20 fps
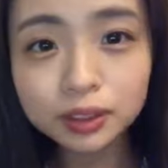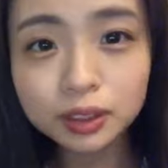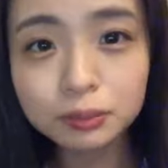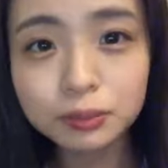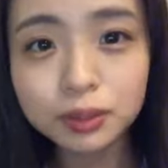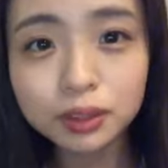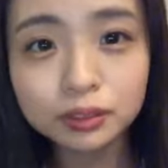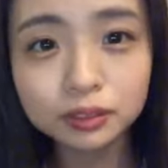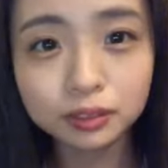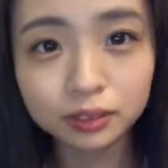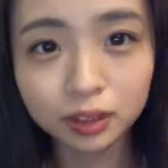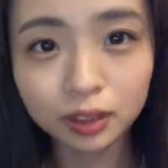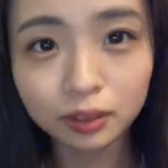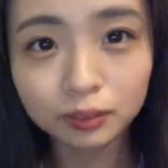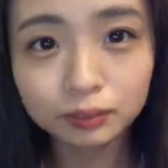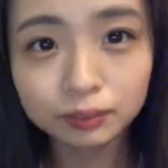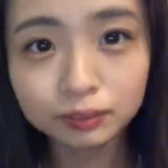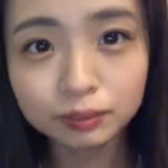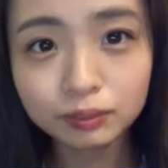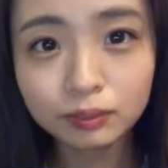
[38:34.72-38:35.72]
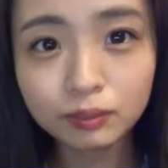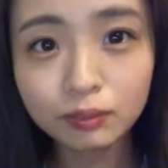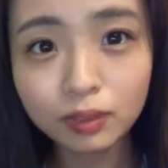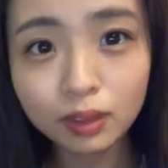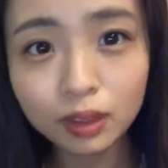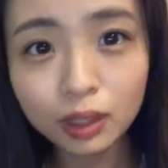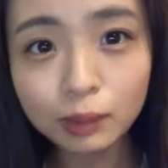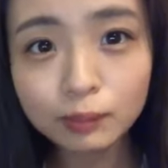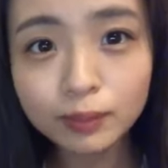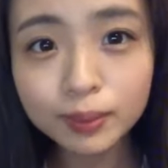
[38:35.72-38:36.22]
スタもあるんだ
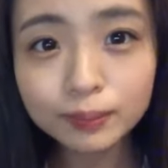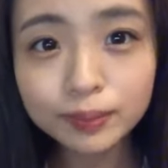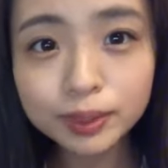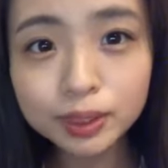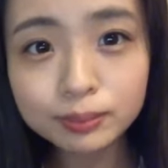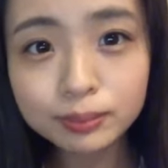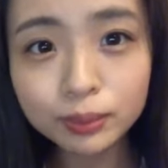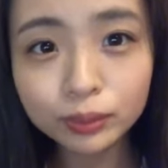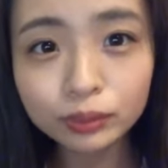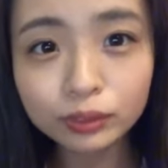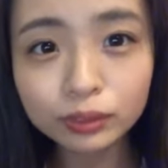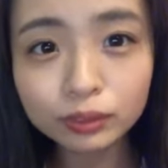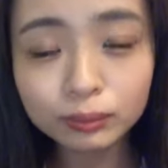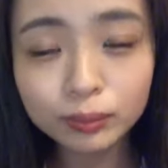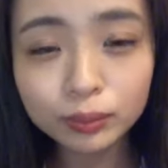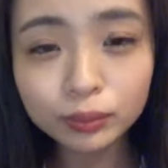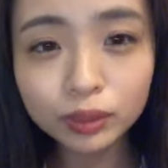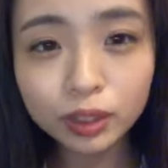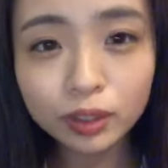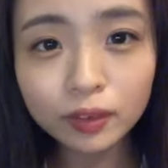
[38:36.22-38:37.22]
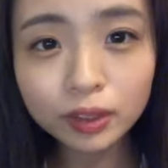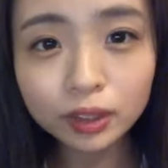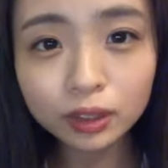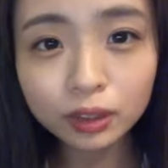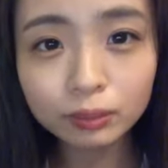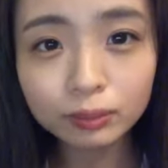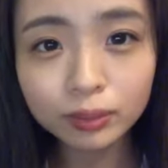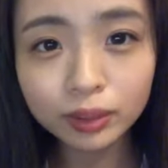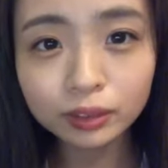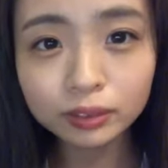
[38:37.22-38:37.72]
ペプシマと元八
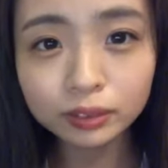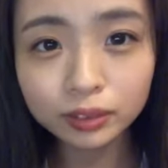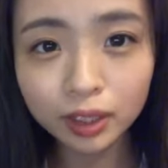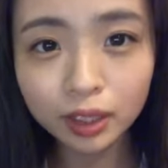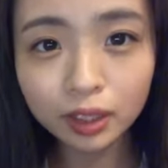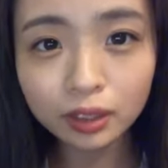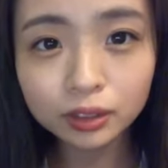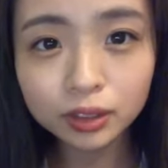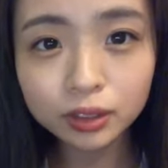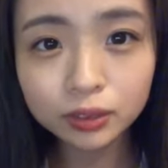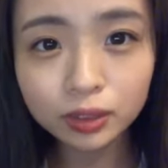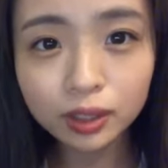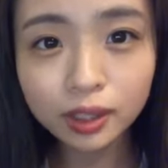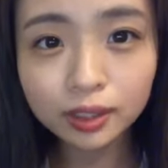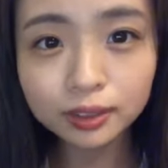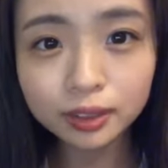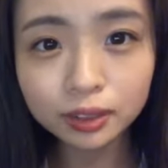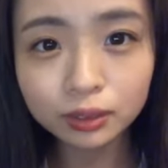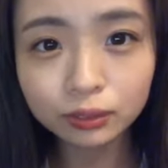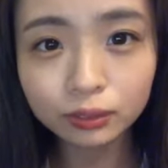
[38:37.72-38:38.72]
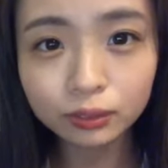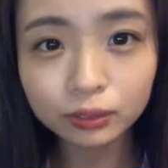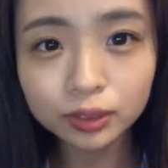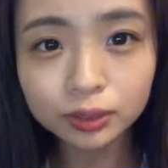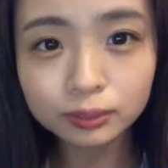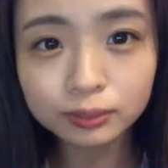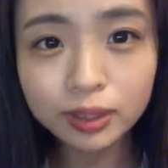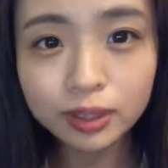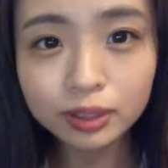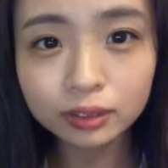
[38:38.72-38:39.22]
幡のマックで小学生の頃
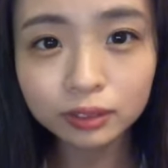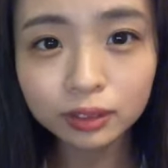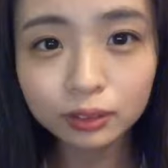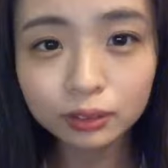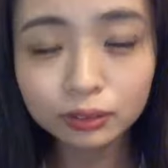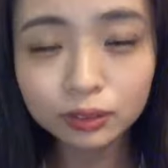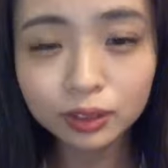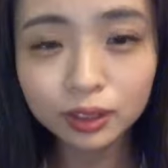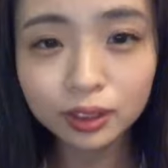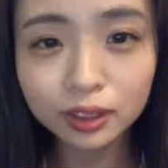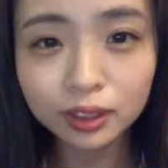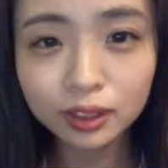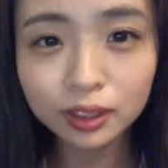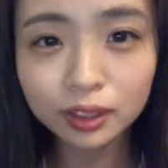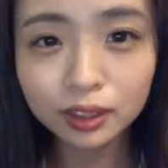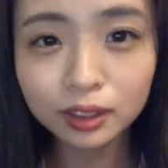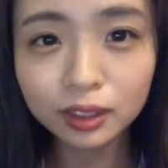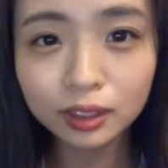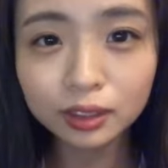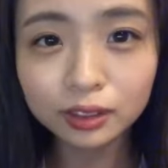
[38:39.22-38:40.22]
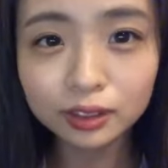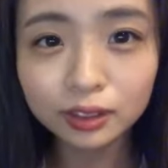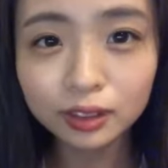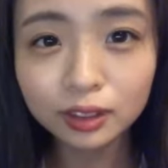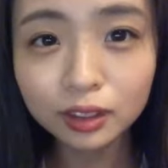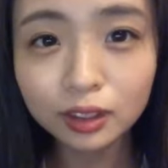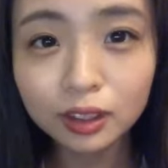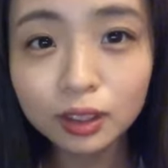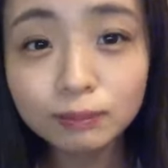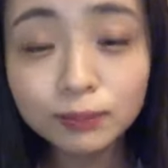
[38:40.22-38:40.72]
スマイル頼んだ経験あり
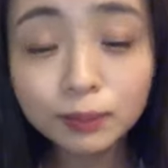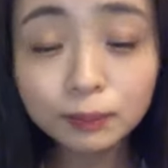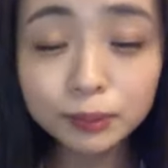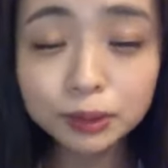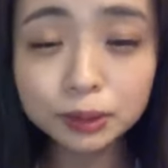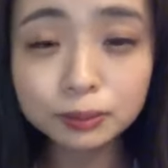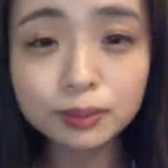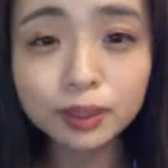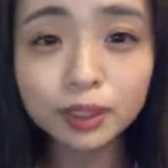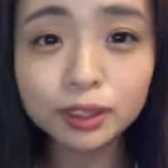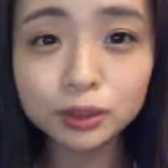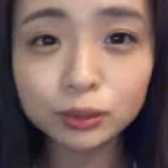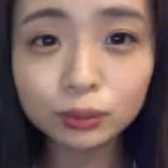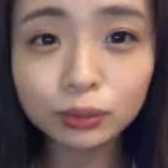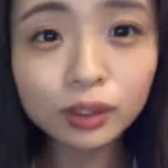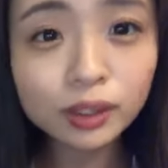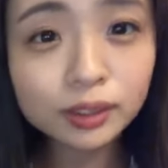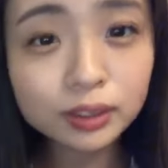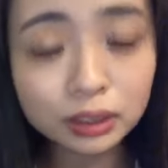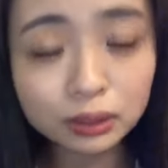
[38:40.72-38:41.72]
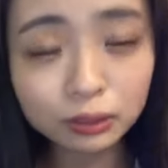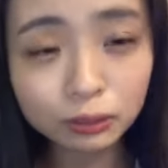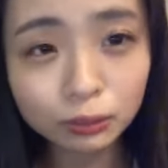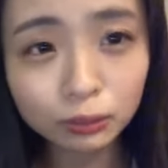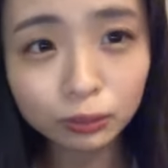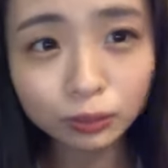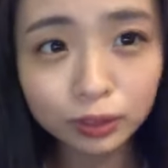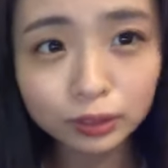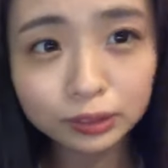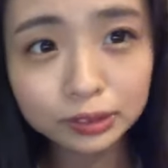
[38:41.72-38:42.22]
ペプシマンが小学生の
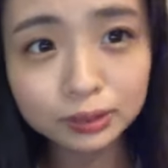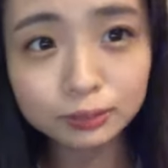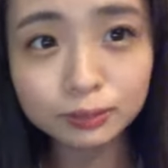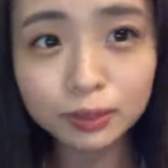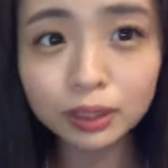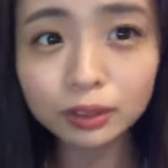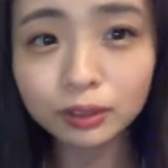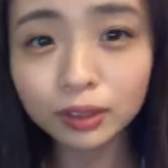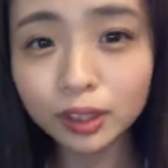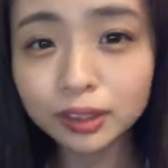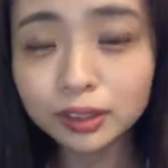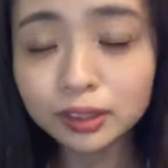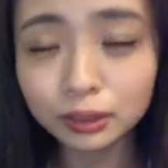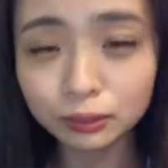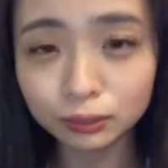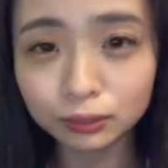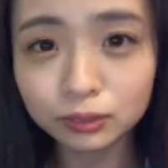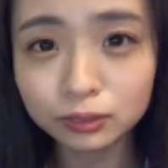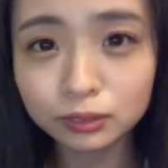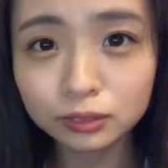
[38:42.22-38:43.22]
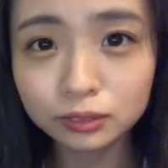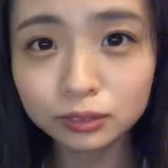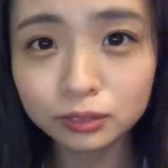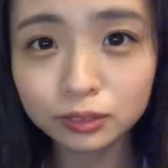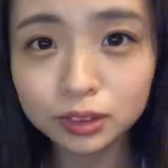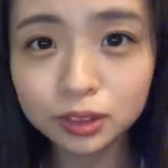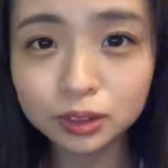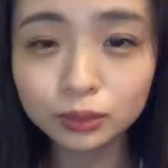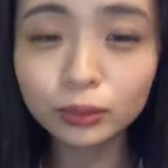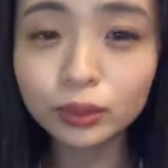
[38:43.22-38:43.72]
頃からスマイルあったもん
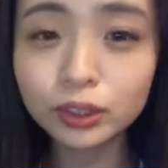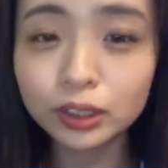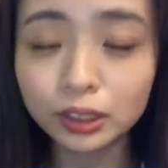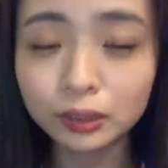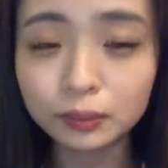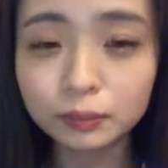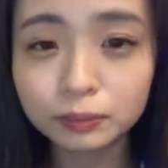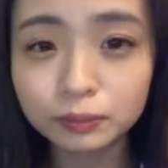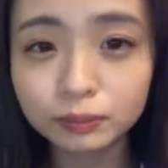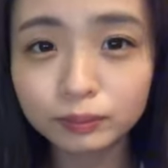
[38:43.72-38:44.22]
すごいね